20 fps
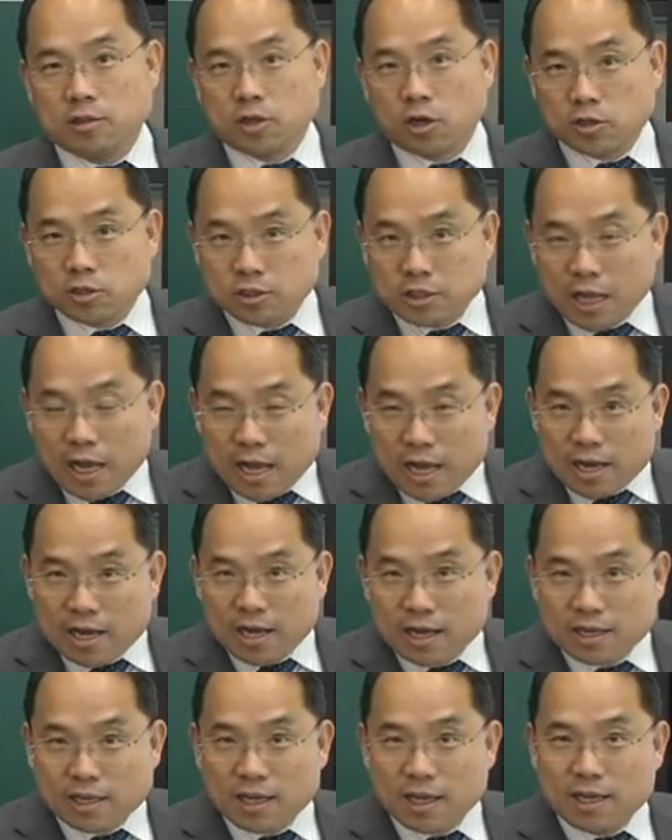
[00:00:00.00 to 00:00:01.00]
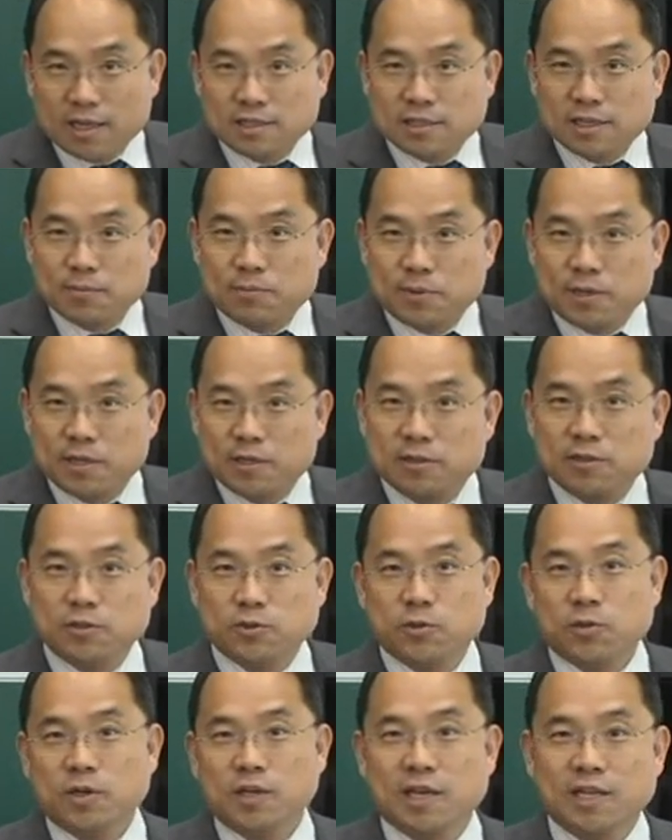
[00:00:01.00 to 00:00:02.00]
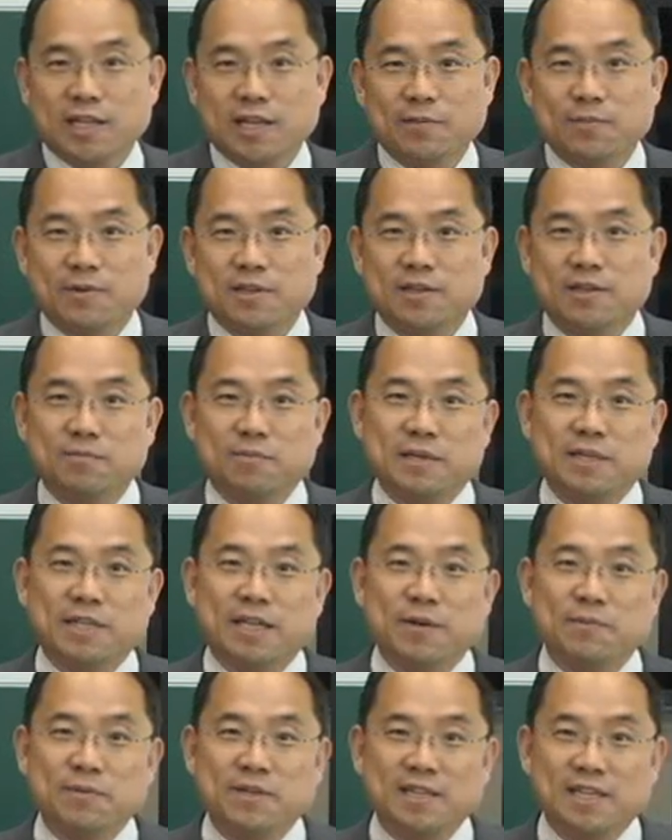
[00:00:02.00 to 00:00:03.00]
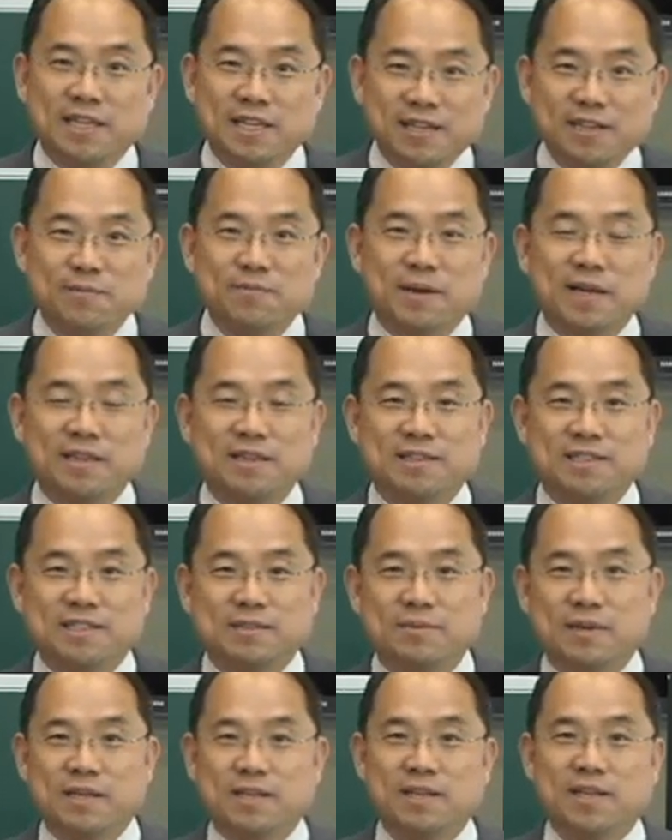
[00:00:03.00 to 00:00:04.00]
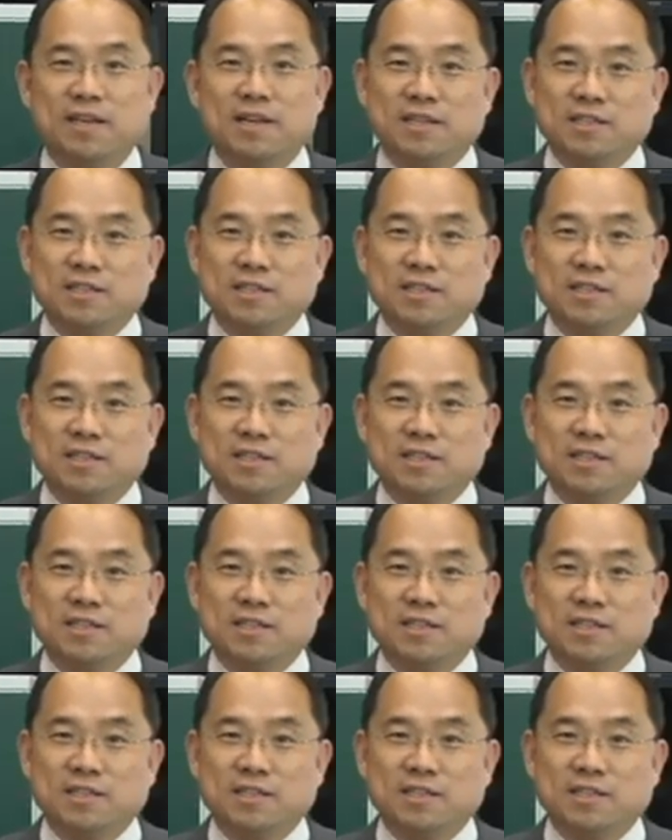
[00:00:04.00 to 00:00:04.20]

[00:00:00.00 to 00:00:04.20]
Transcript: 적당하게 이제 B를 쪼이게 되면은 비타민 D를 만들지만